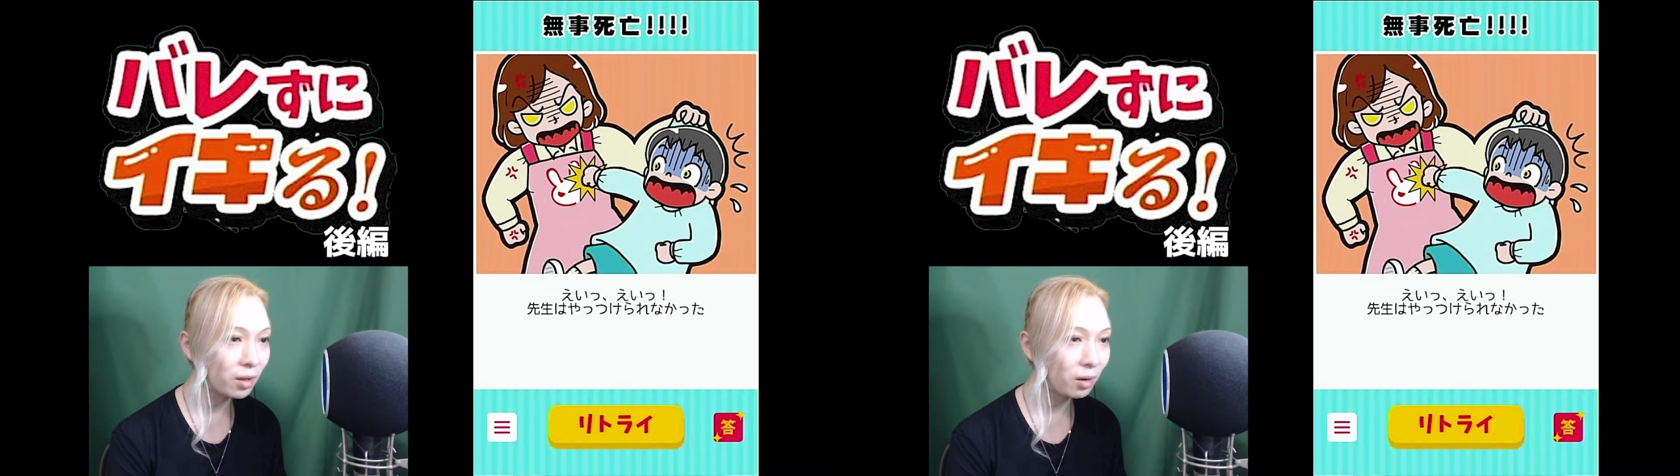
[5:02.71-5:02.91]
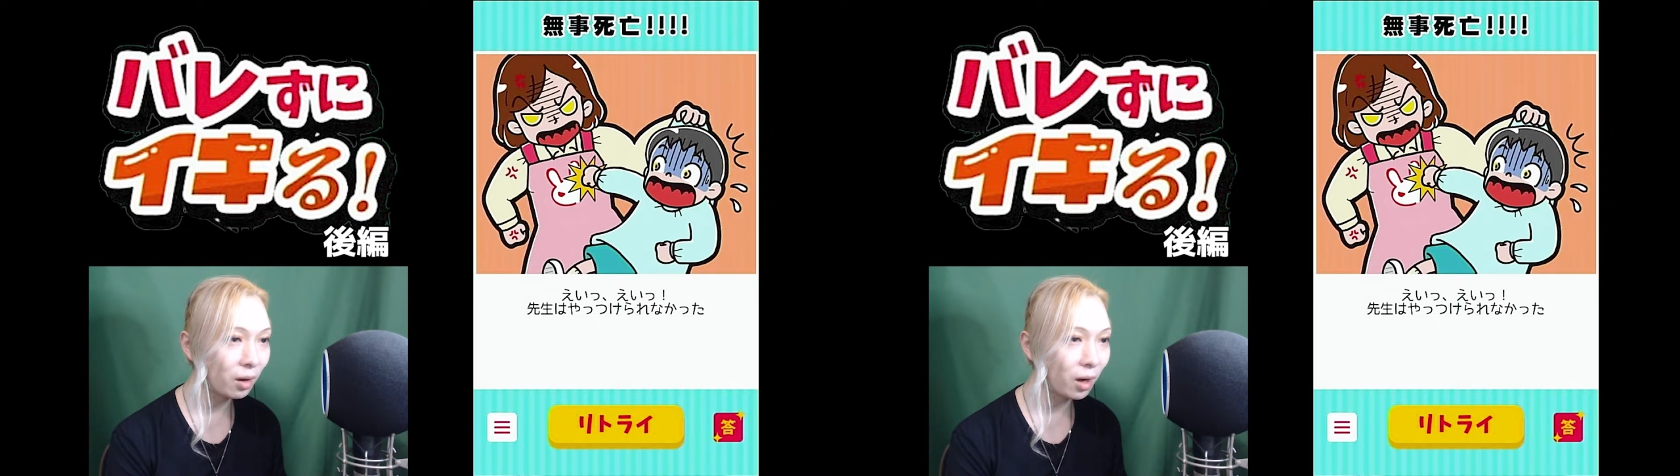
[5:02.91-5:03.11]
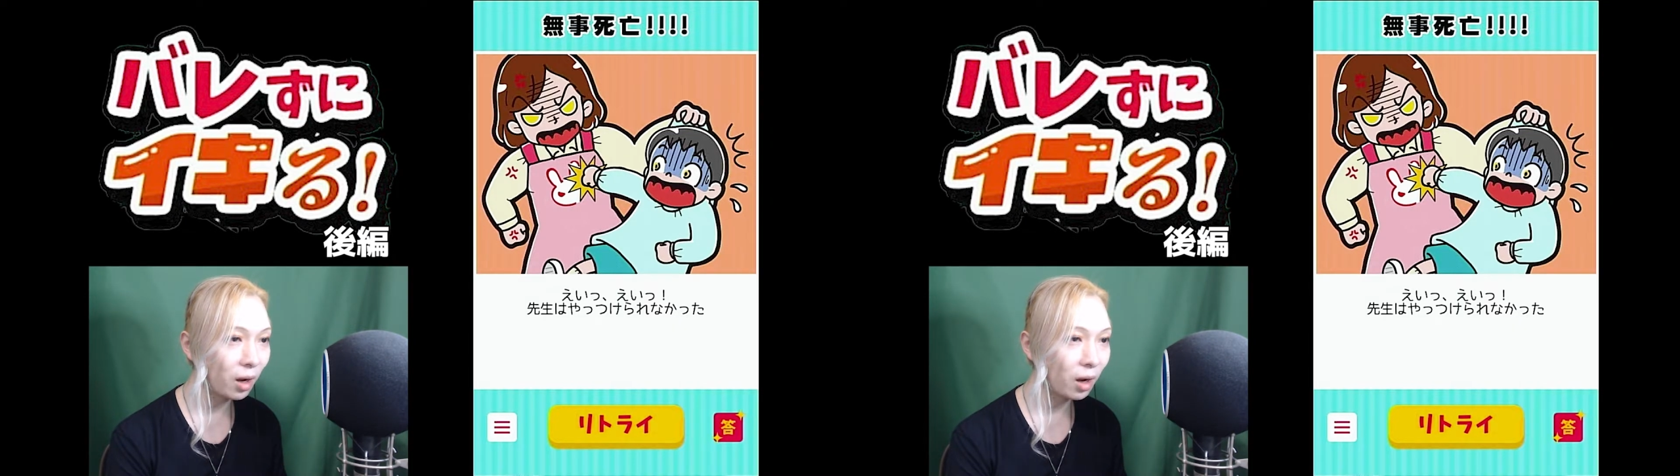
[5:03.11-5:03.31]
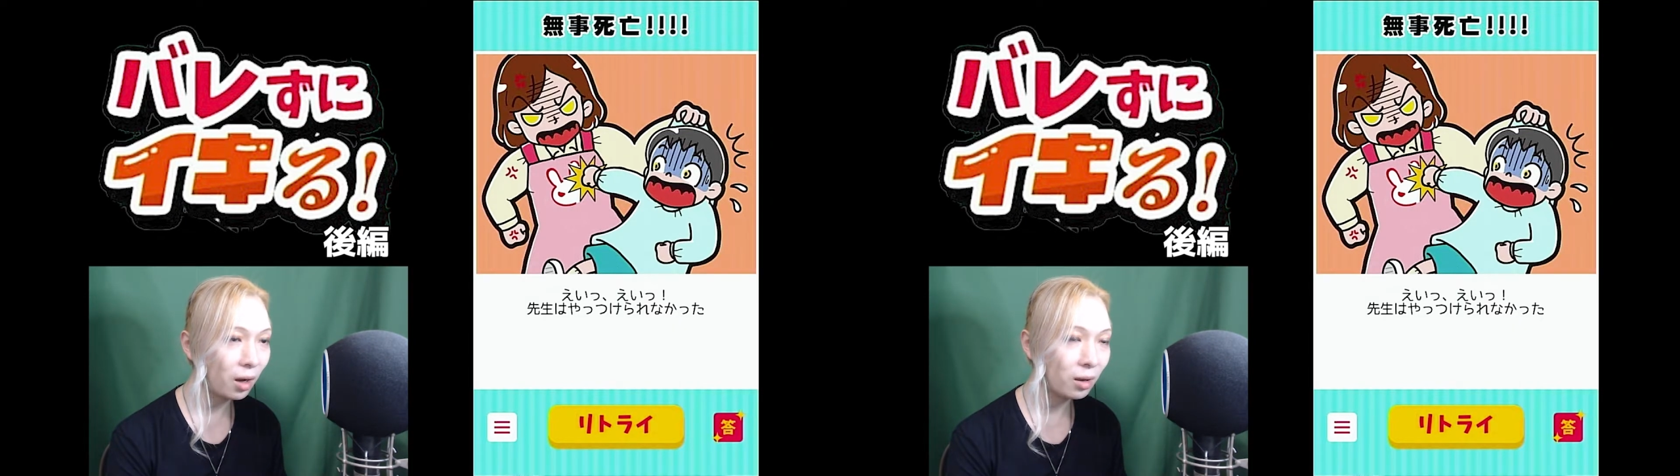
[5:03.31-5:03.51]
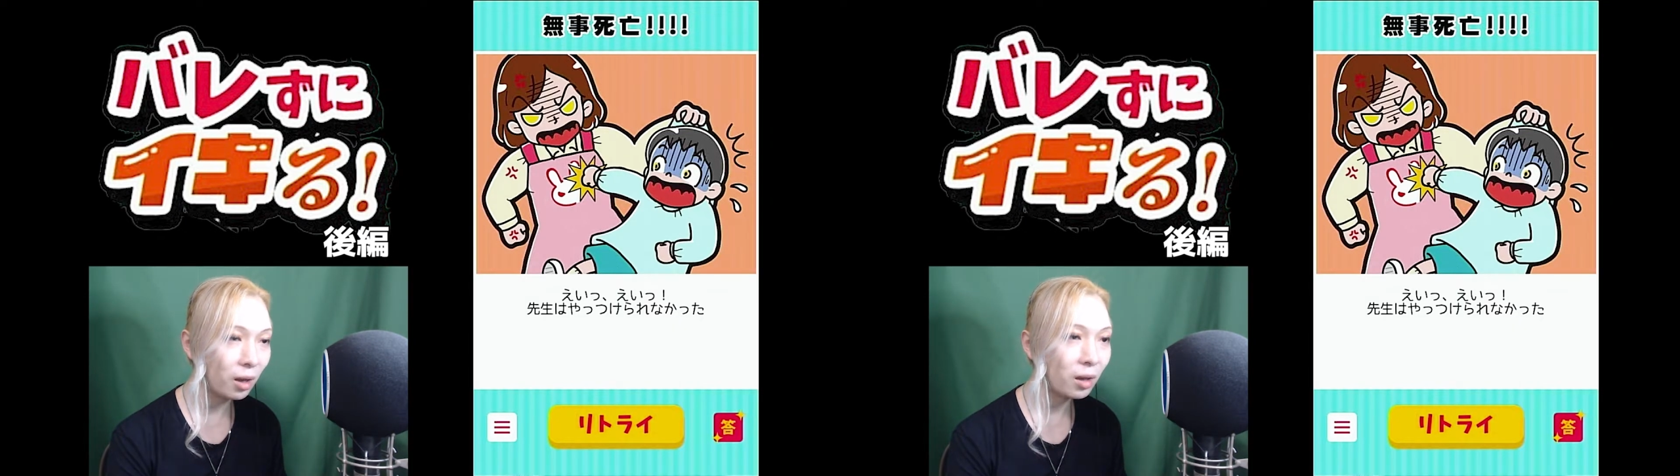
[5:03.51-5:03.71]
してるか
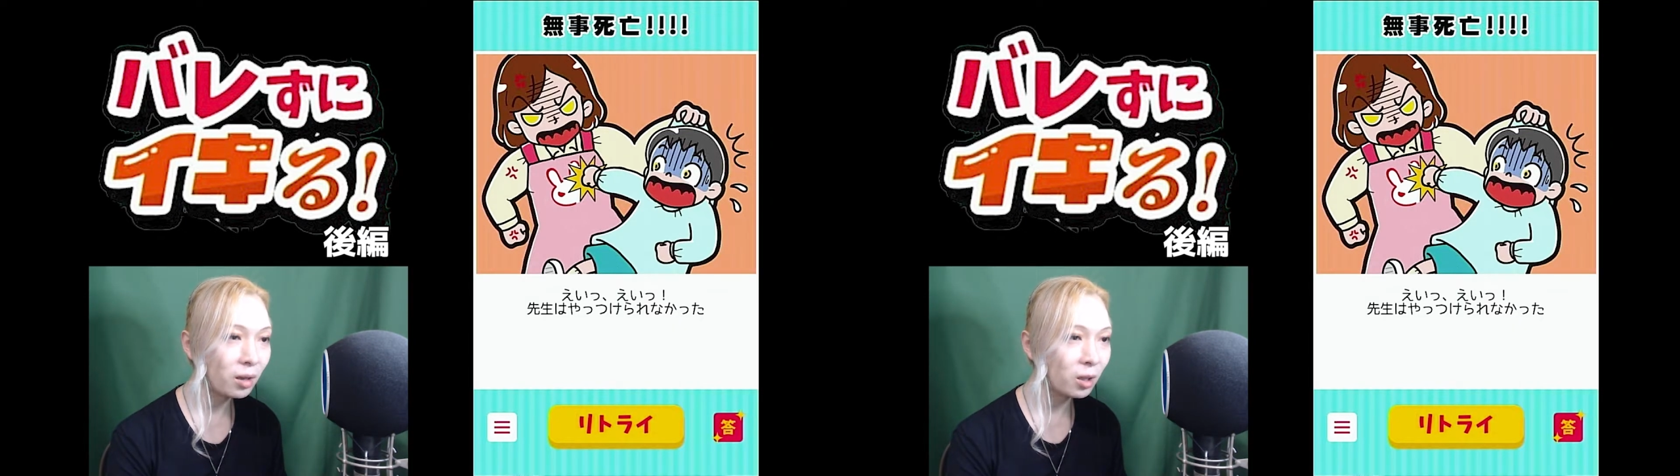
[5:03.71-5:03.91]
らね、飛